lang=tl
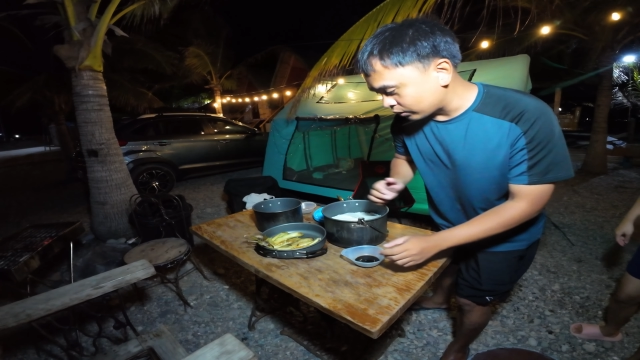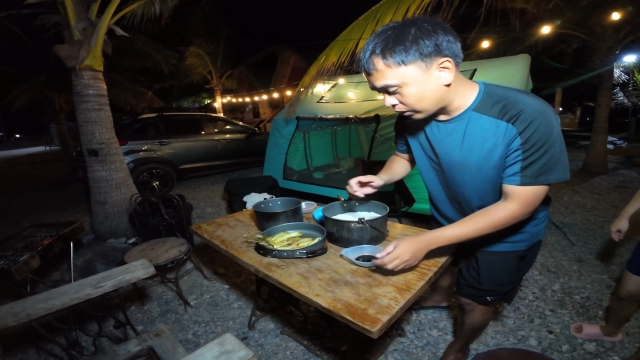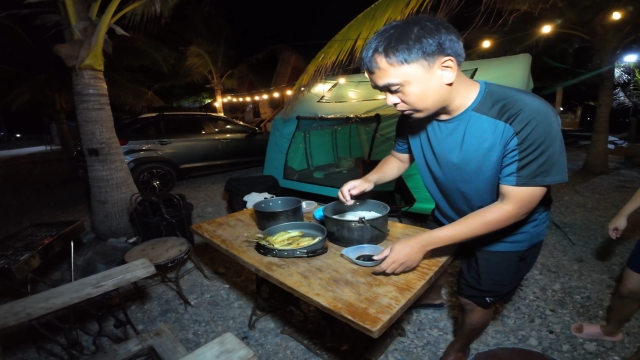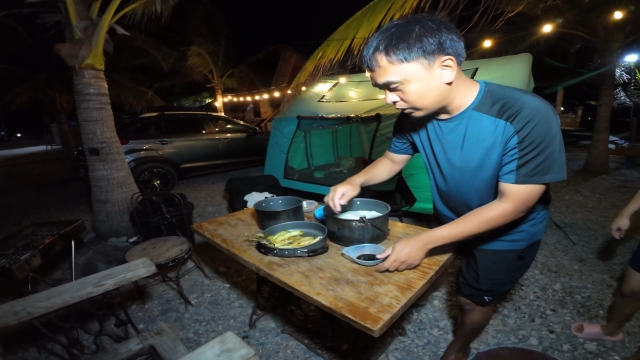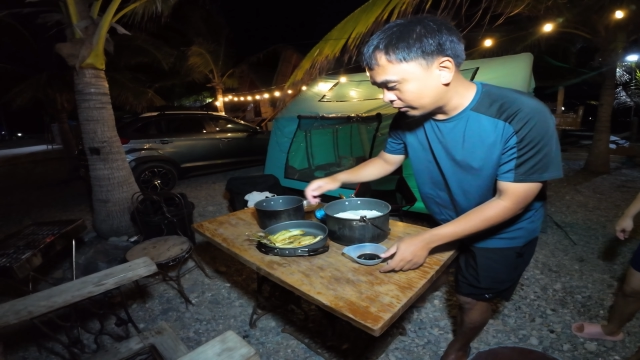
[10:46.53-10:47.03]
So,
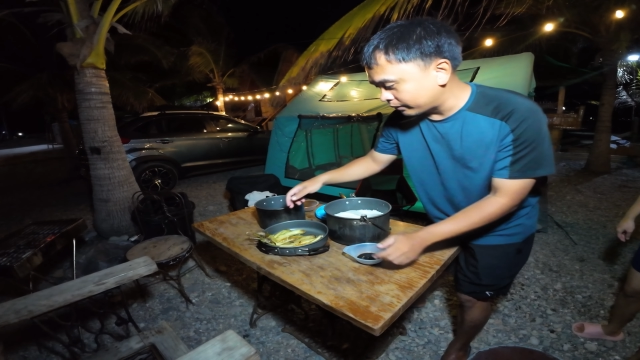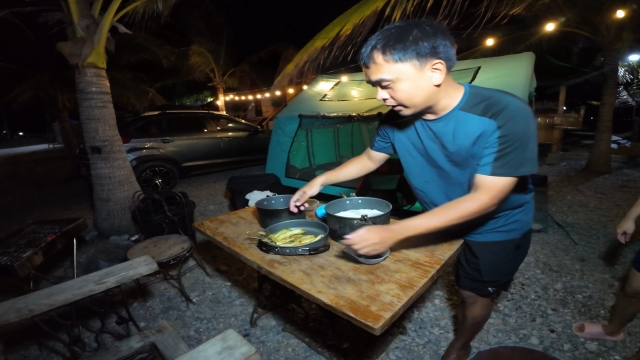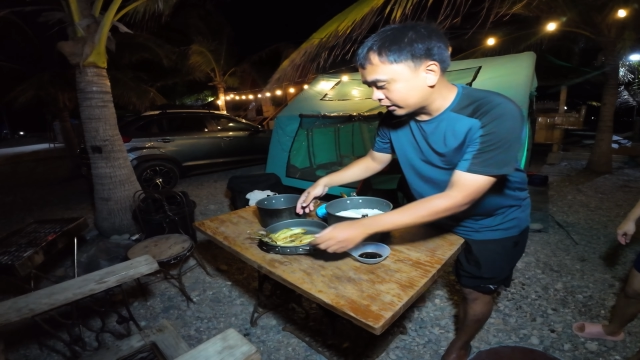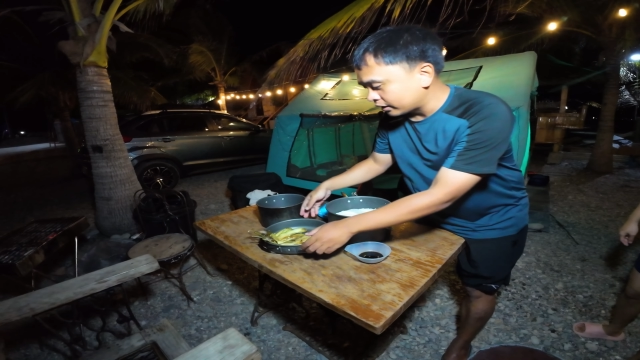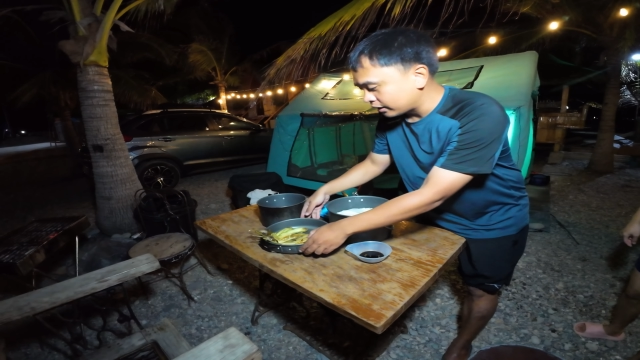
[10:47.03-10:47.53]
ang ulam
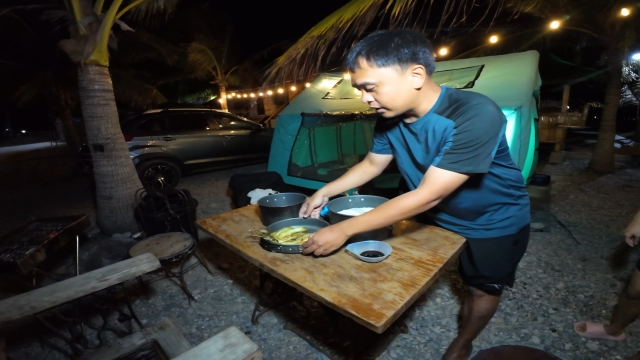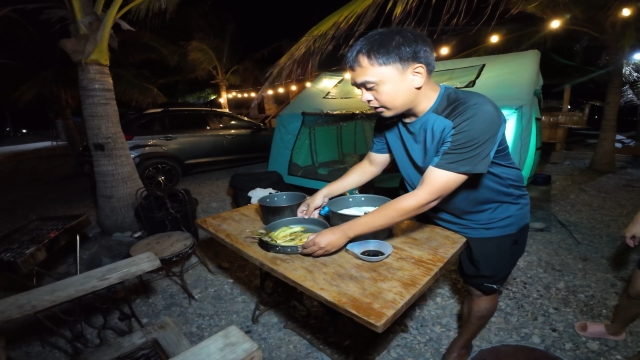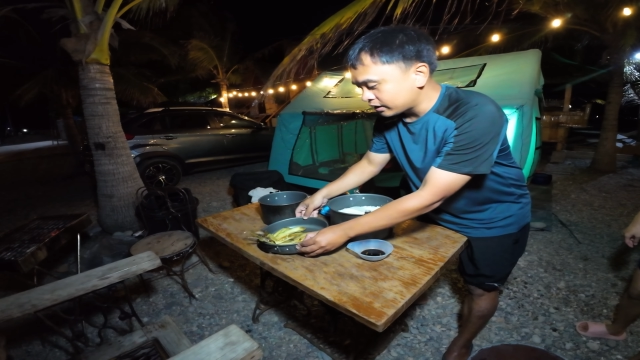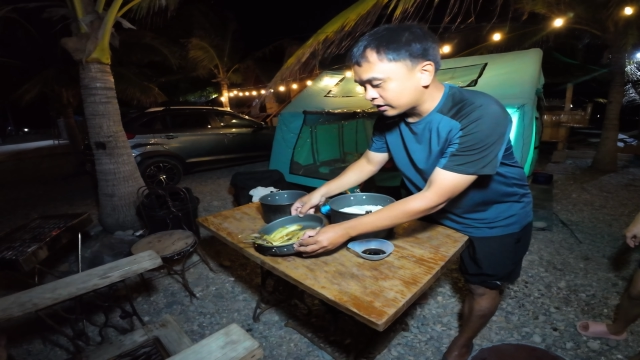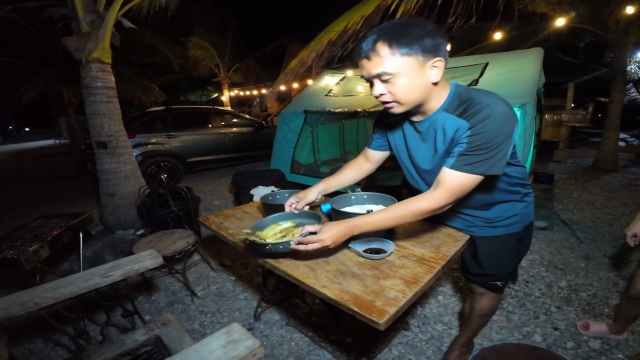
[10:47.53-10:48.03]
natin
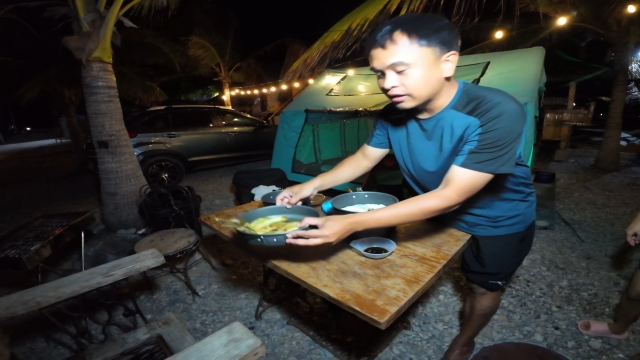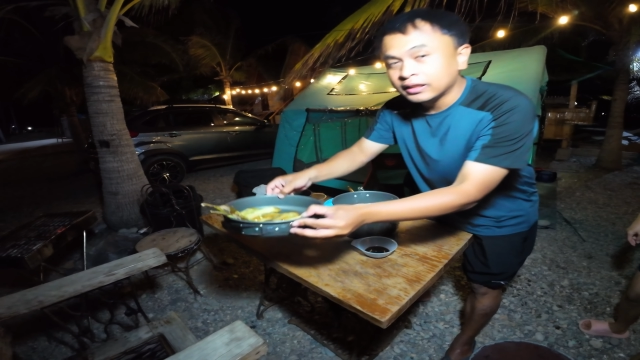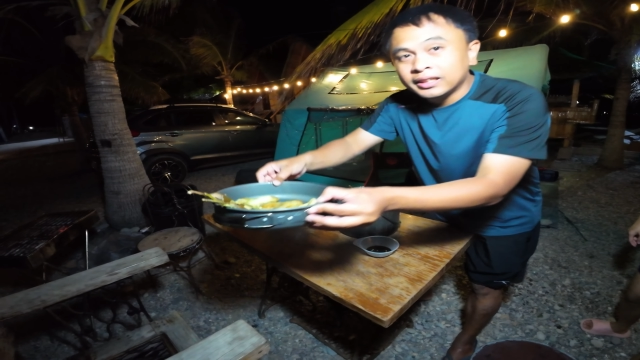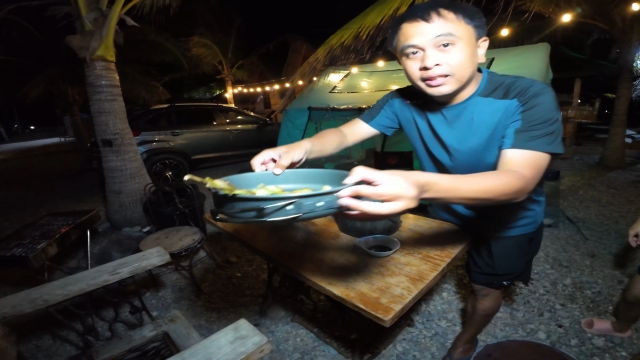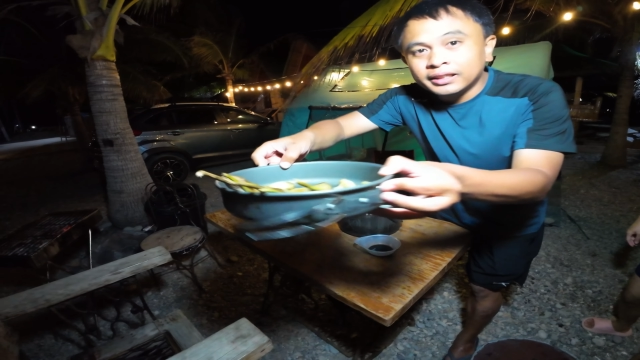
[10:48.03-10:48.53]
is
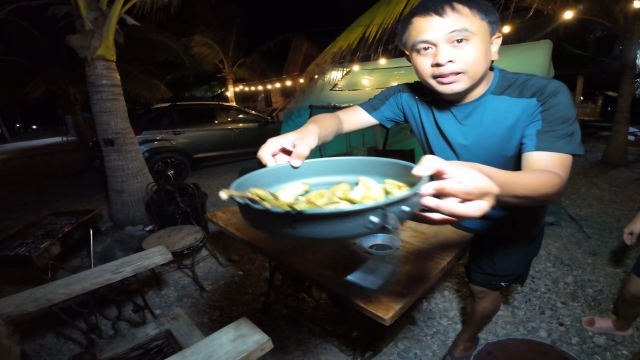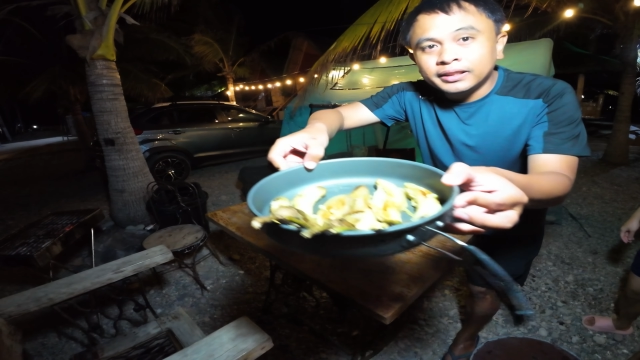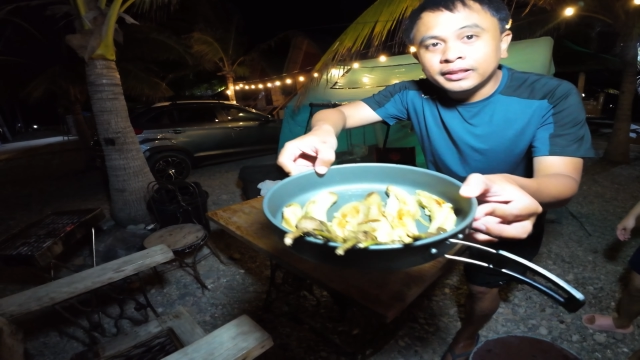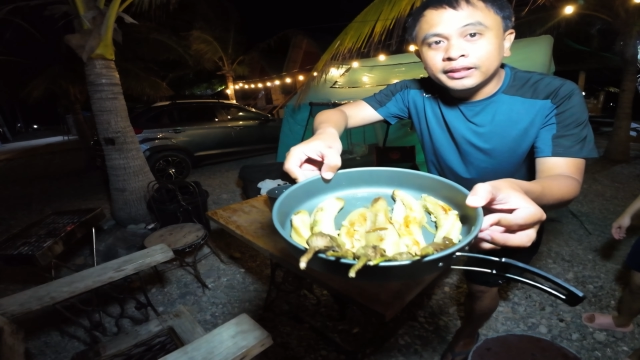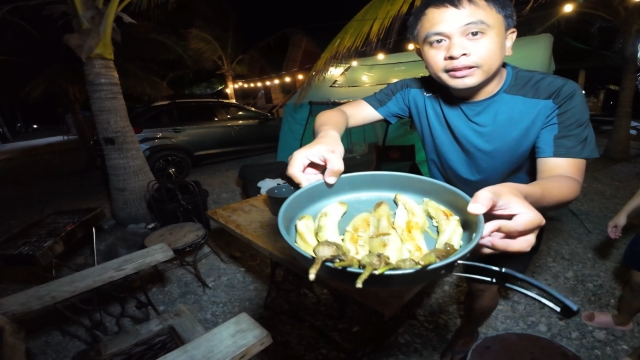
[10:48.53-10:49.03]

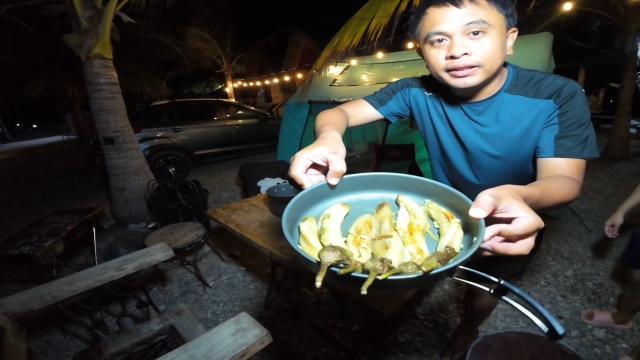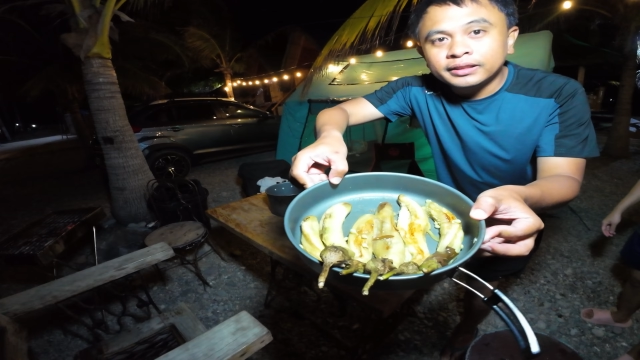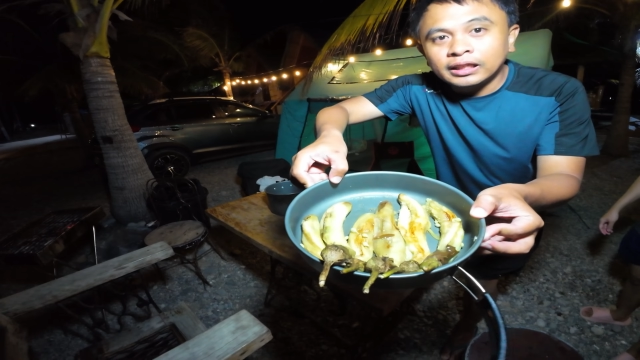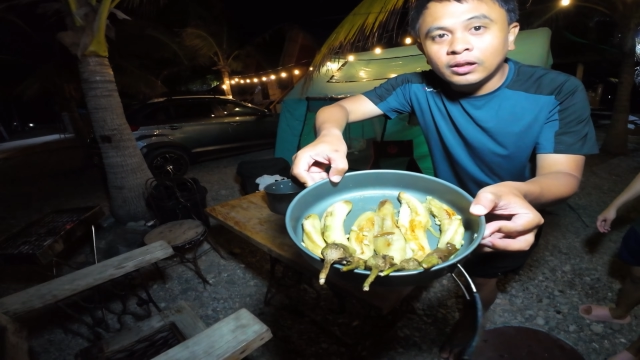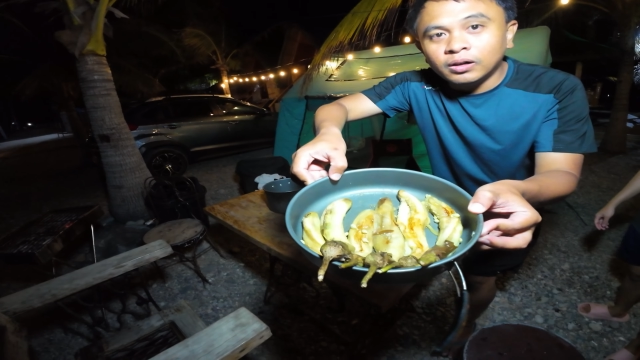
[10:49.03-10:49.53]

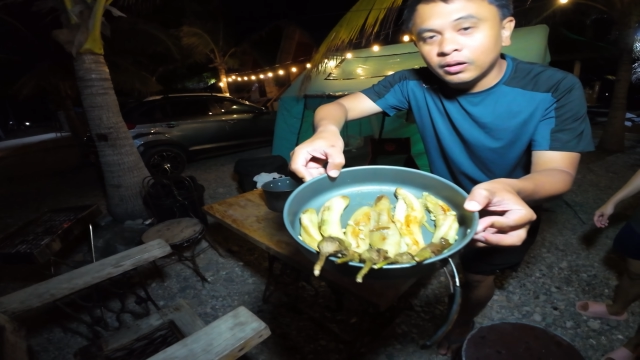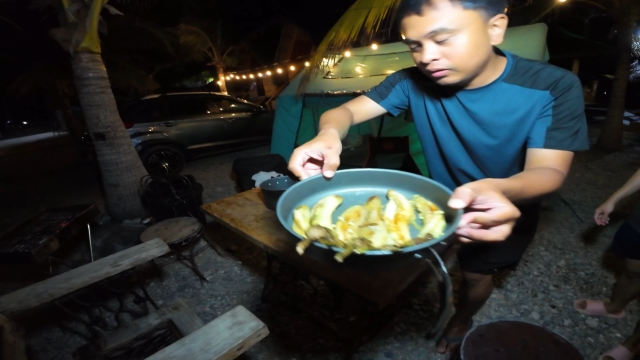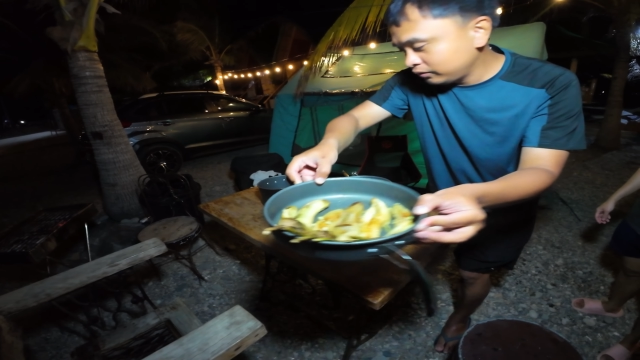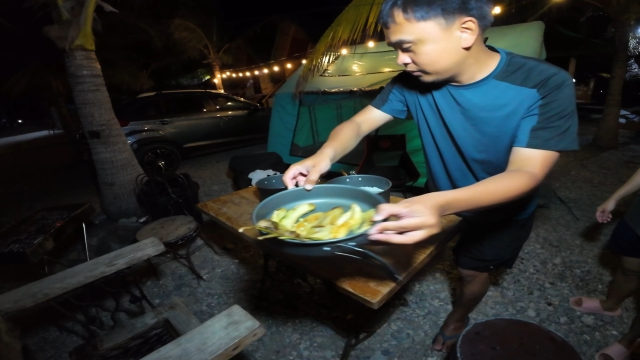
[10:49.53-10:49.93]
talong.